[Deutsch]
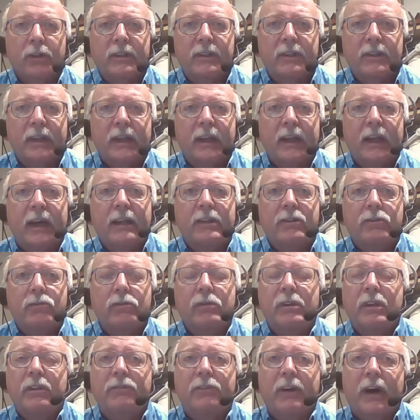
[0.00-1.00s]
sonstige
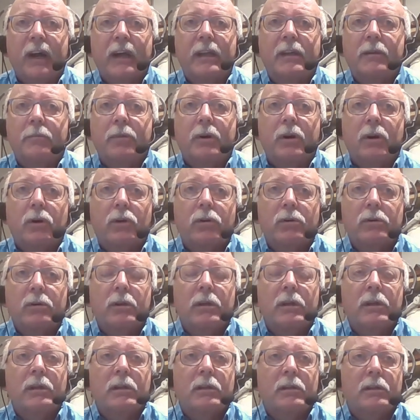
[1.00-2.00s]
Leistungen, die Vereine
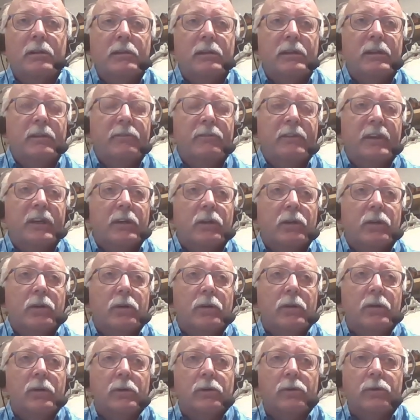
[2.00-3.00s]
brauchen, äh, die
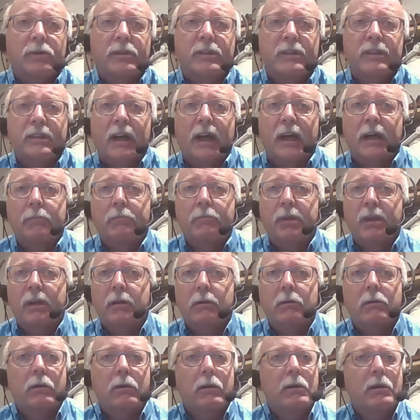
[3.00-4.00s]
wir auch äh, günstiger
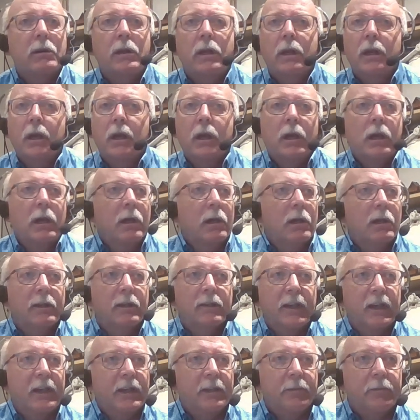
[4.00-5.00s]
anbieten können.
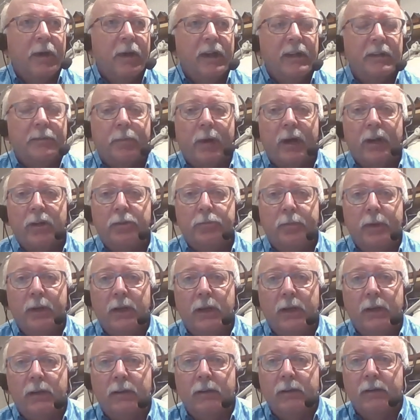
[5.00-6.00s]
Ich sage jetzt mal als
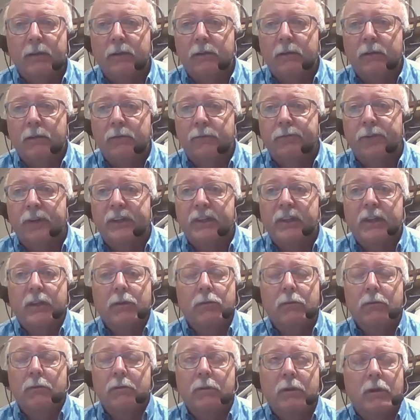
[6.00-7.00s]
Beispiel äh, äh
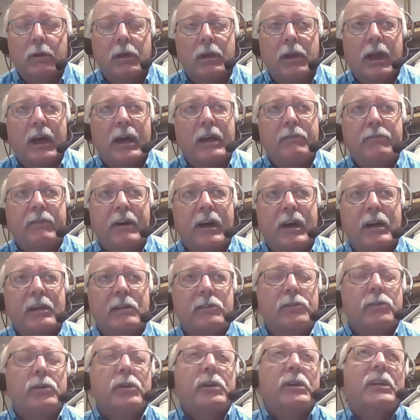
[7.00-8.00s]
Versicherungen,
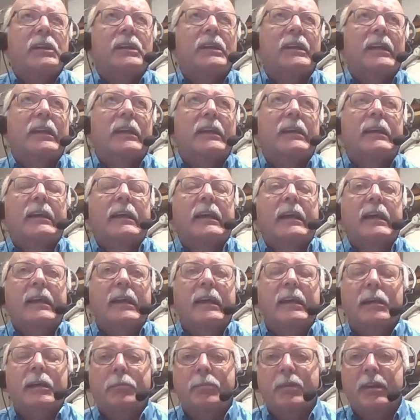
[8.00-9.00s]
Leihwagen, solche Dinge.
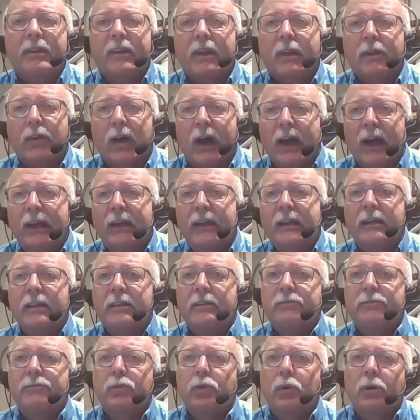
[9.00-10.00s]
Da gibt es also
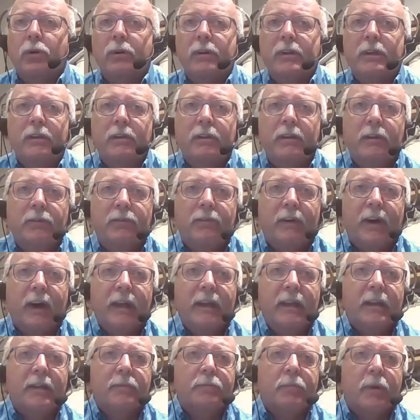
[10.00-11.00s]
einiges, wo die, die
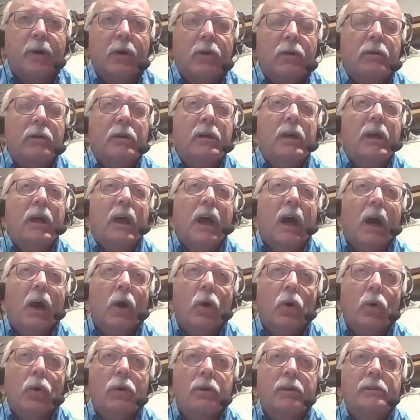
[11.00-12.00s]
Vereine das brauchen.
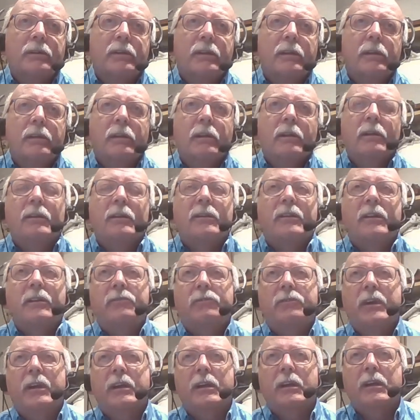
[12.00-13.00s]
Auch
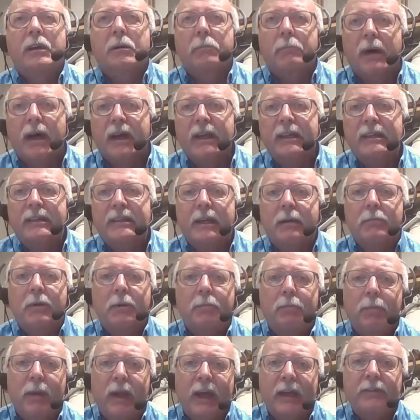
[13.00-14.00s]
sind wir eine
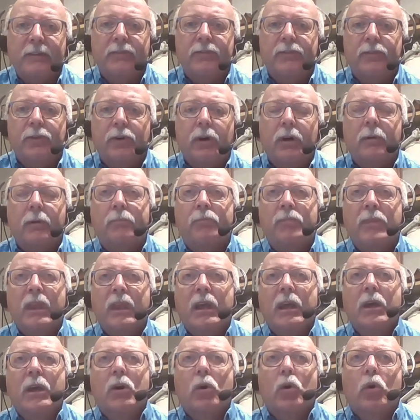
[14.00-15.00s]
gemeinsame
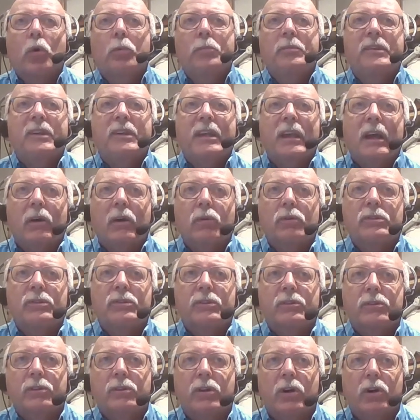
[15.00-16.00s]
Plattform, um sich
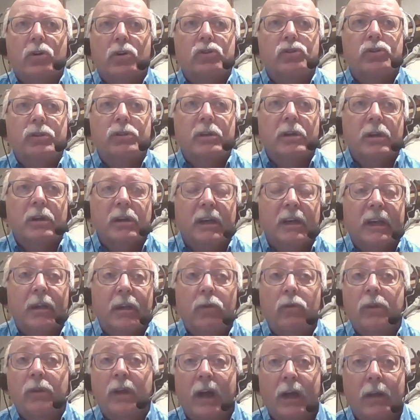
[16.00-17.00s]
auszutauschen,
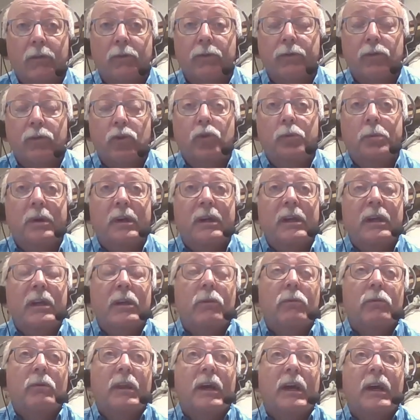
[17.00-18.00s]
regional und
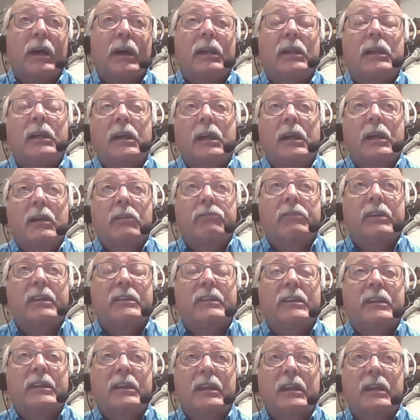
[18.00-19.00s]
überregional.
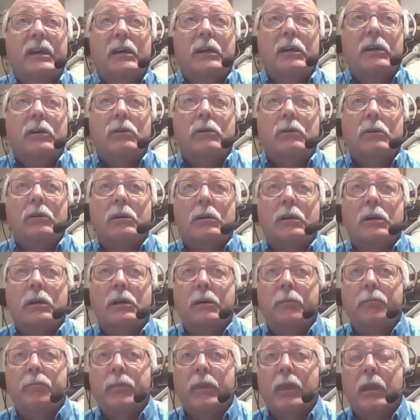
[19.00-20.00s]
Wir sind ja
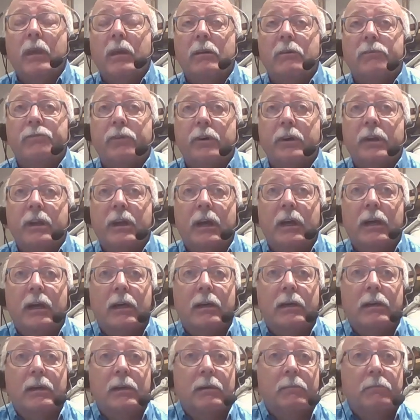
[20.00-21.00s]
auch ähm, äh, von
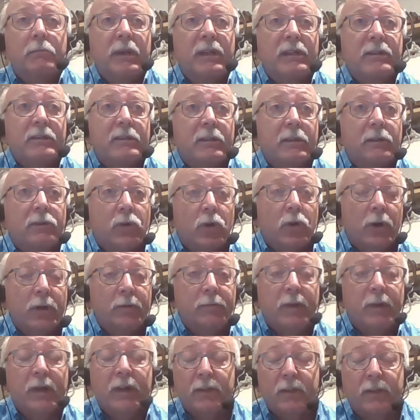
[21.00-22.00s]
der äh, Messe
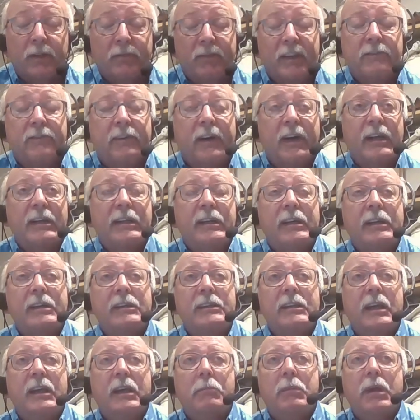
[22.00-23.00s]
Dortmund, also der
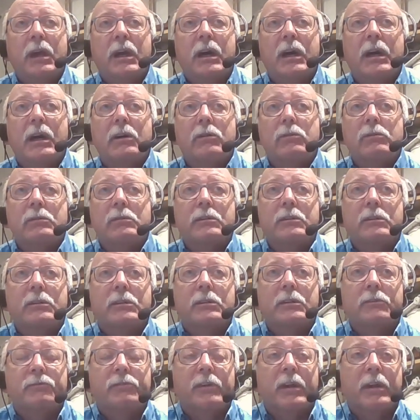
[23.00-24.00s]
Westfalenhallen GmbH
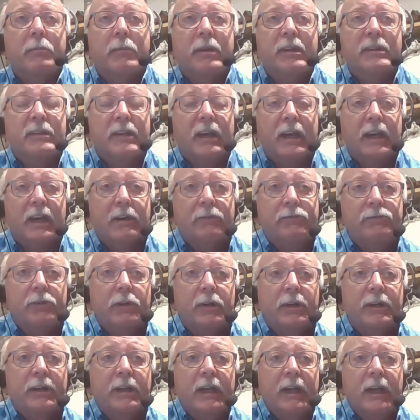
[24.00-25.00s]
und von der Messe
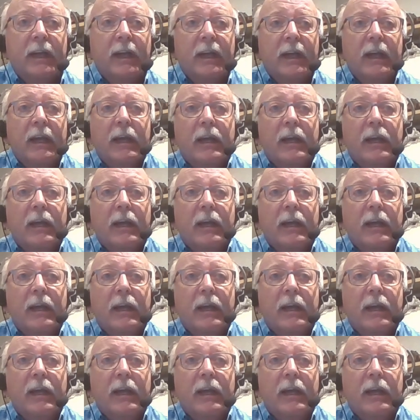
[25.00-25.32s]
Erfurt